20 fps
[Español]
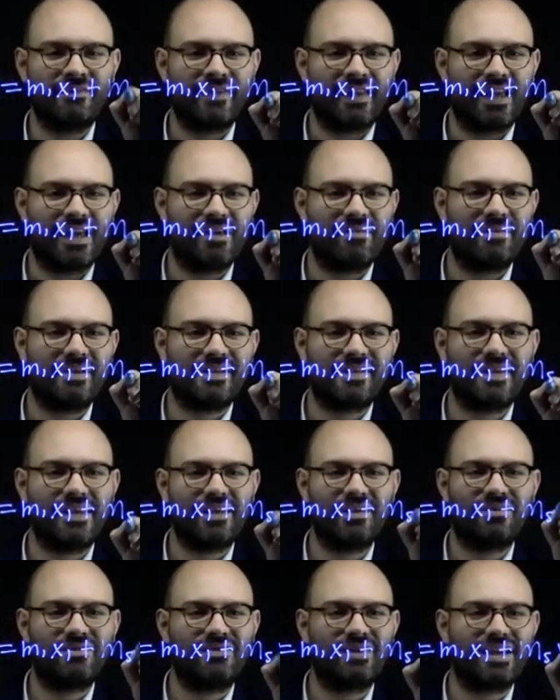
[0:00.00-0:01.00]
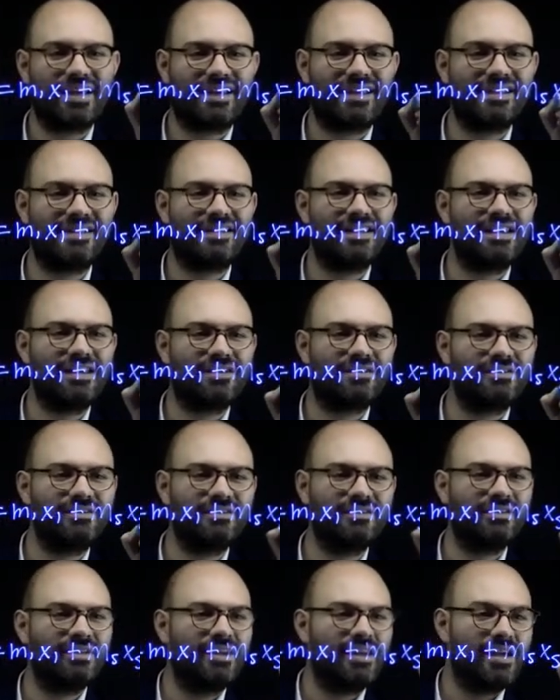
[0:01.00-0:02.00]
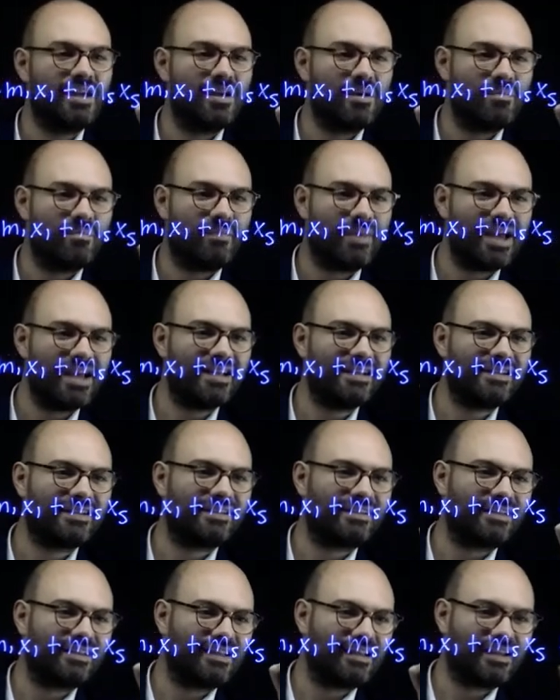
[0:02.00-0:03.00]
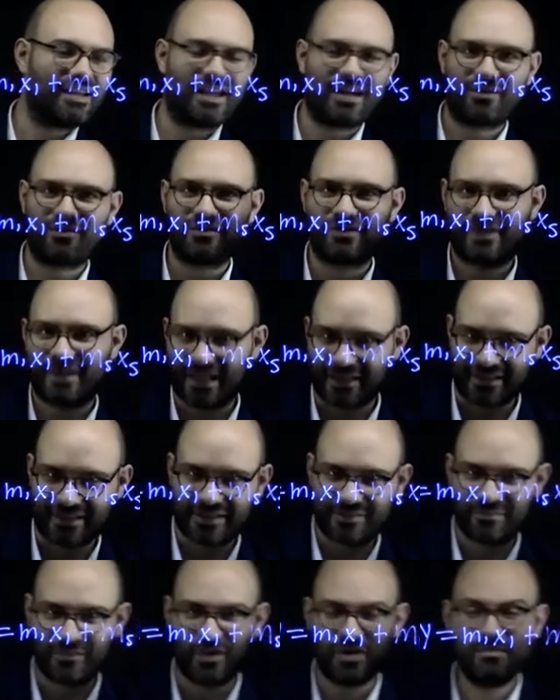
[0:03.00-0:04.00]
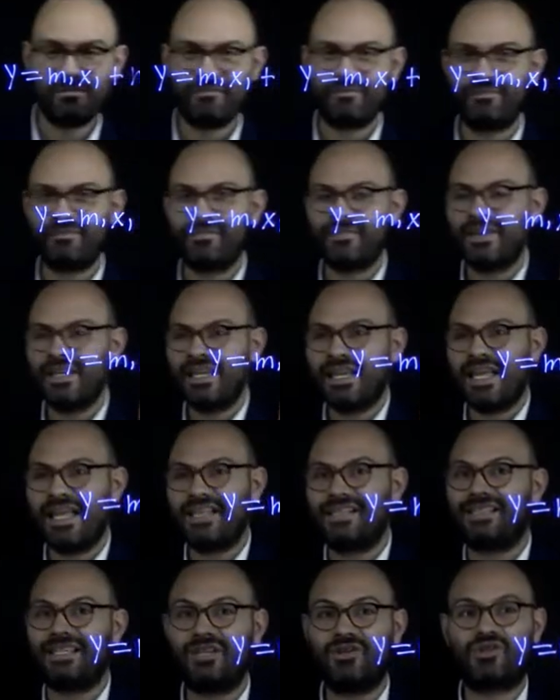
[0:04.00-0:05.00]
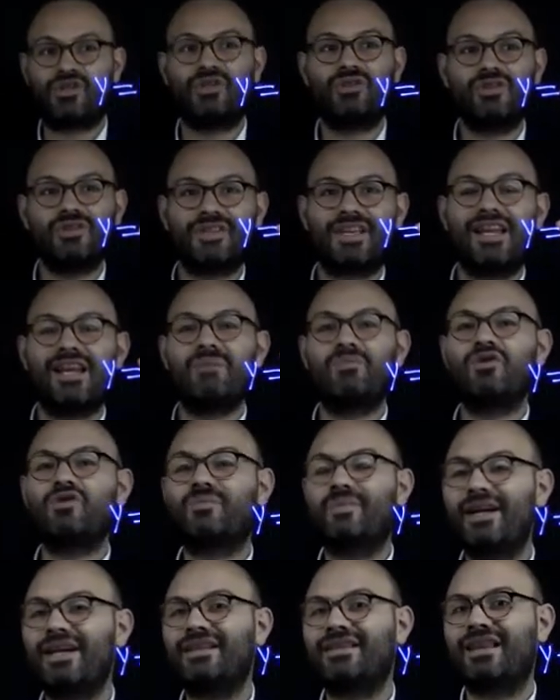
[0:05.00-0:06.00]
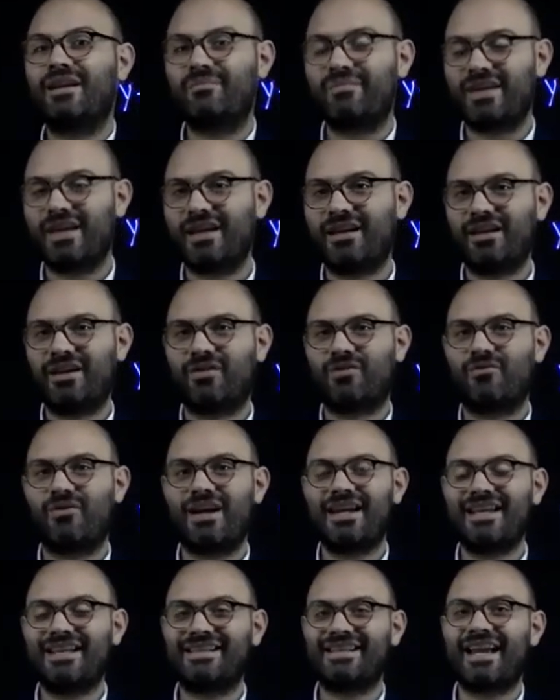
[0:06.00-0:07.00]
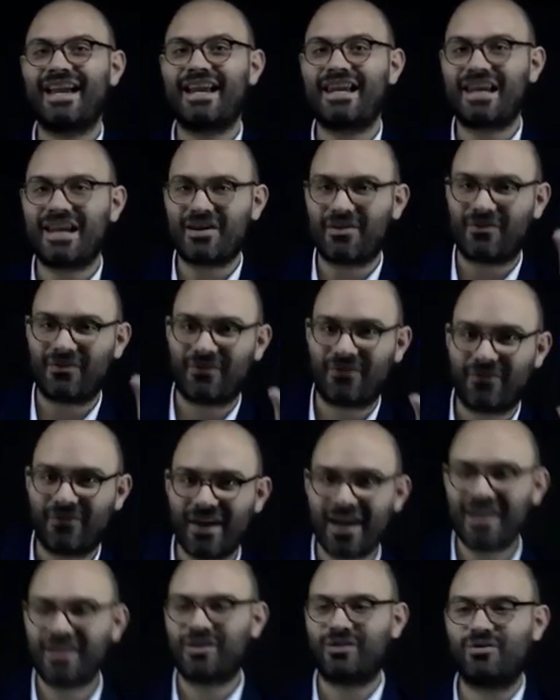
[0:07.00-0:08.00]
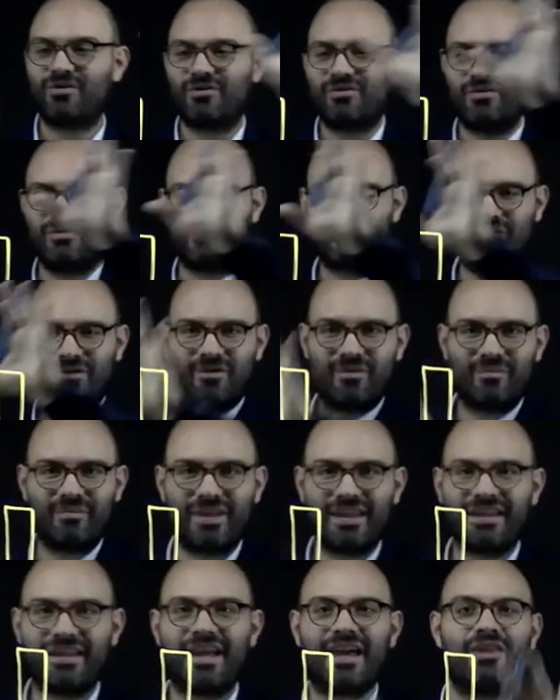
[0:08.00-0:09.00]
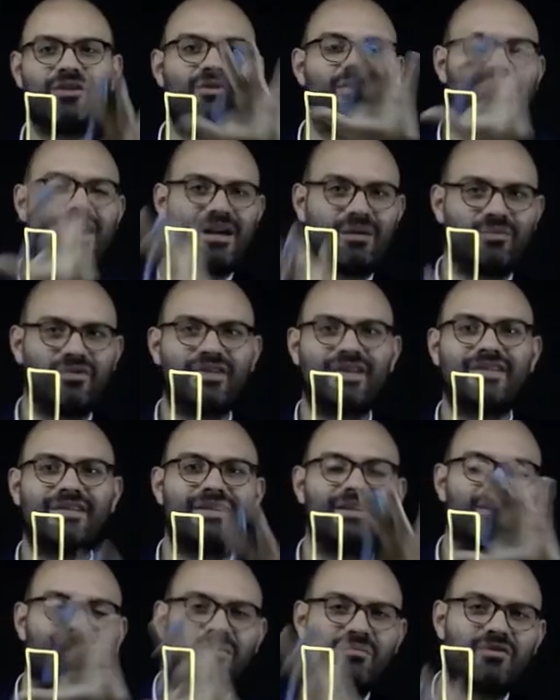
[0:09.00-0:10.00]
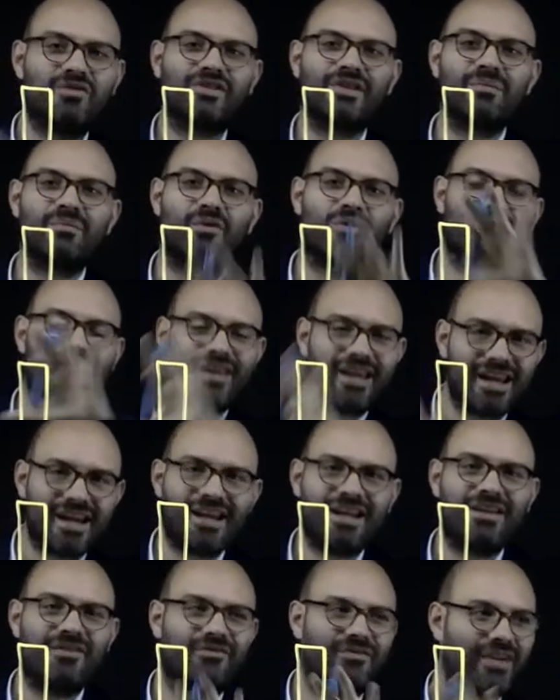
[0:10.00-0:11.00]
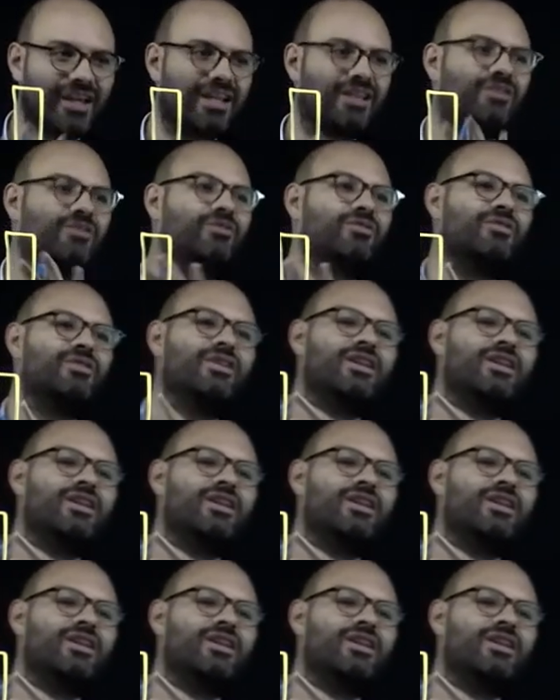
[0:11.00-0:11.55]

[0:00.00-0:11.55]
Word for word: m5x5 más la constante, ¿no? Si nosotros queremos ver también cuál es el efecto combinado de ambos, es decir, cómo se modera el efecto